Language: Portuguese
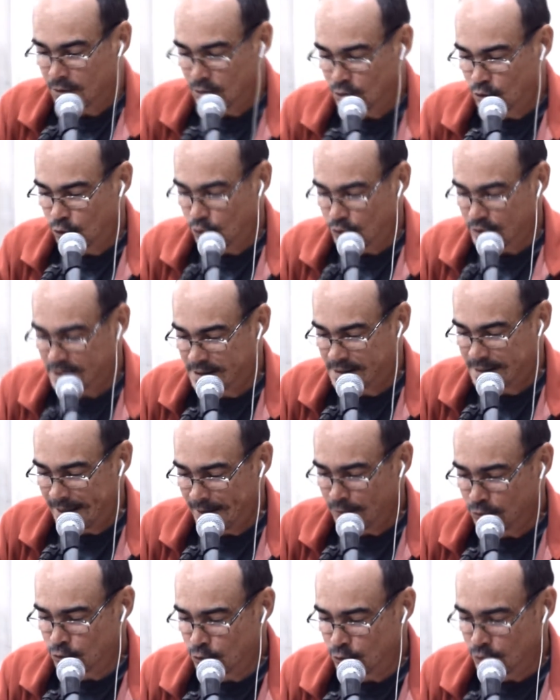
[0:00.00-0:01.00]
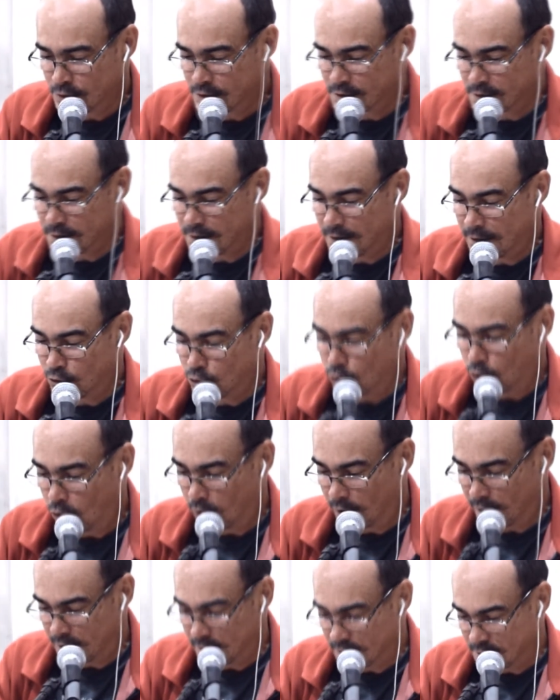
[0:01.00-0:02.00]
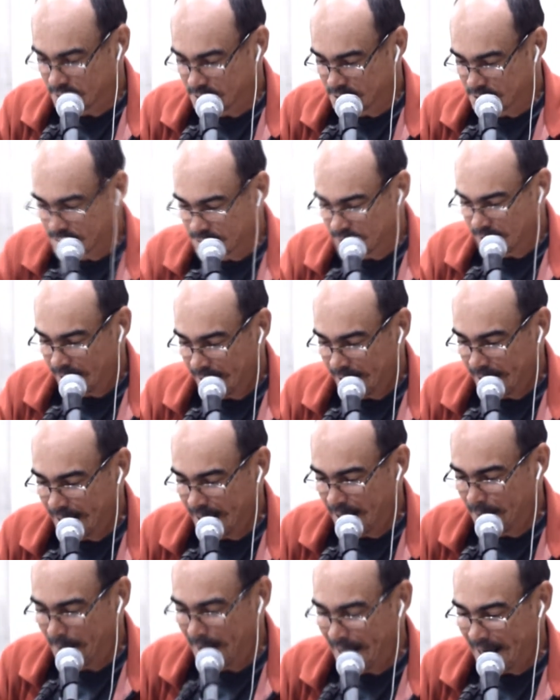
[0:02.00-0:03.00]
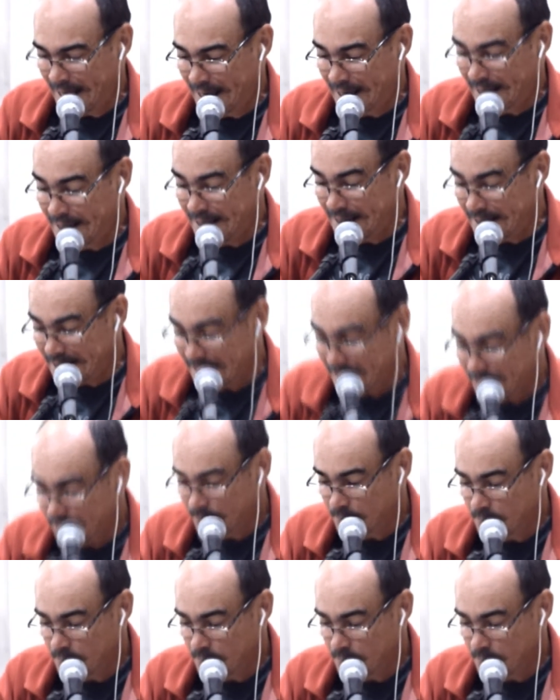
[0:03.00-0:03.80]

202 é a Marli.